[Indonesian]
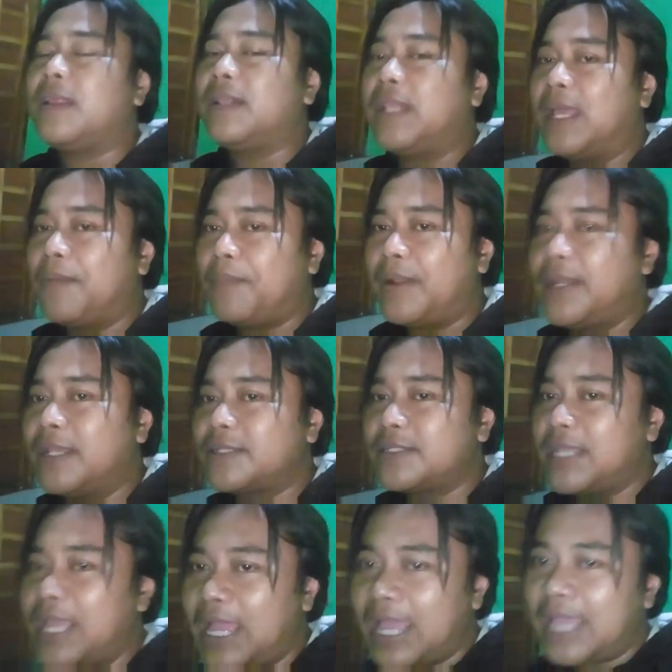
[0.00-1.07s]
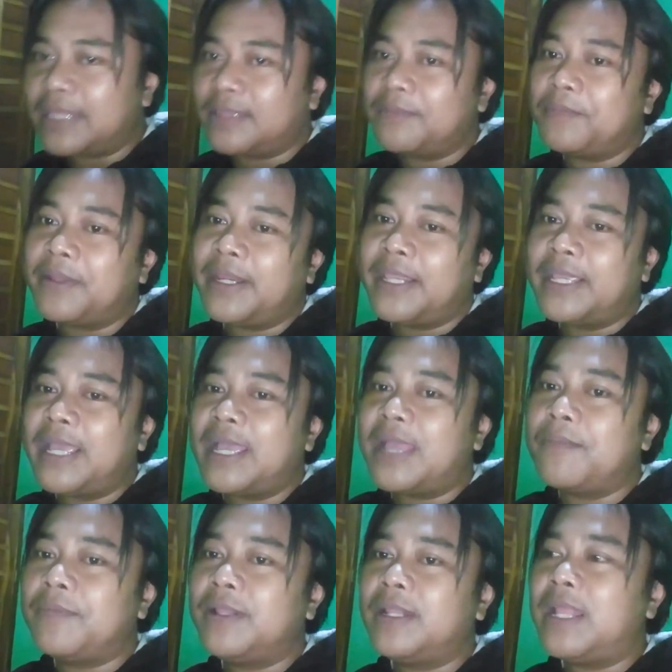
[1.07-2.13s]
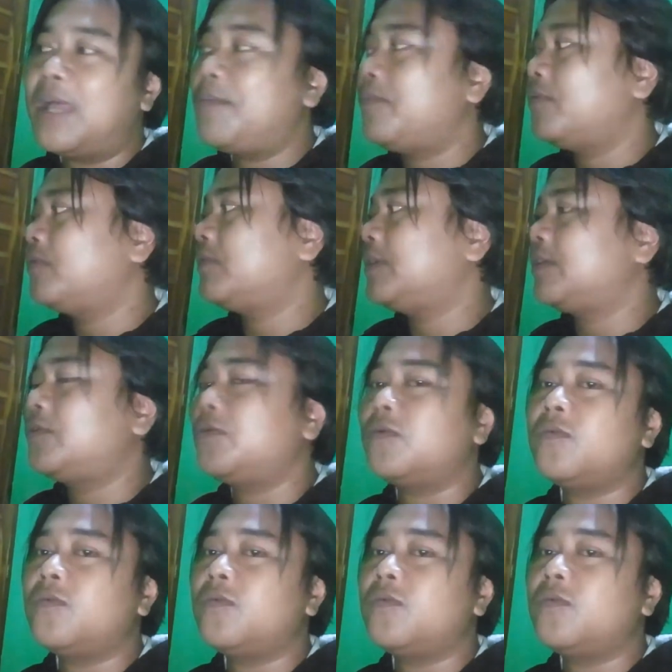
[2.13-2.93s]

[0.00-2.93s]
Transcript: nah pada saat mereka ngambil lampu itu